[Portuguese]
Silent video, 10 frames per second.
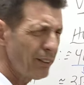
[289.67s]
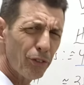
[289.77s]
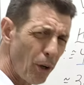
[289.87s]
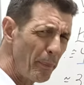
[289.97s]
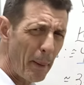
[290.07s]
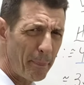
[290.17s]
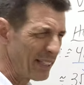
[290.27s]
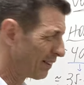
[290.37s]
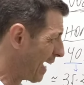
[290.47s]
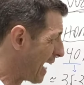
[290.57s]

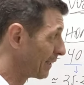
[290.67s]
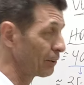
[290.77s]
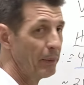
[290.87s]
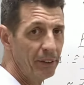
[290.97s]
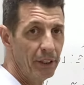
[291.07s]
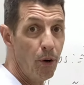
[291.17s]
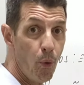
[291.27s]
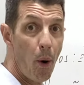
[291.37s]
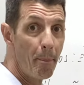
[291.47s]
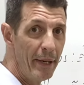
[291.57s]
sobrepesadas, mas
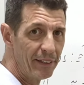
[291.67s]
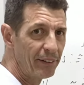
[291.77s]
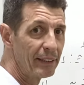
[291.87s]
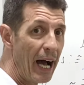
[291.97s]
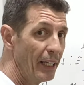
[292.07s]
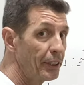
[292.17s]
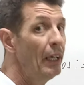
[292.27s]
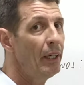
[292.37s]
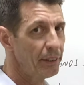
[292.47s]
não obesidade.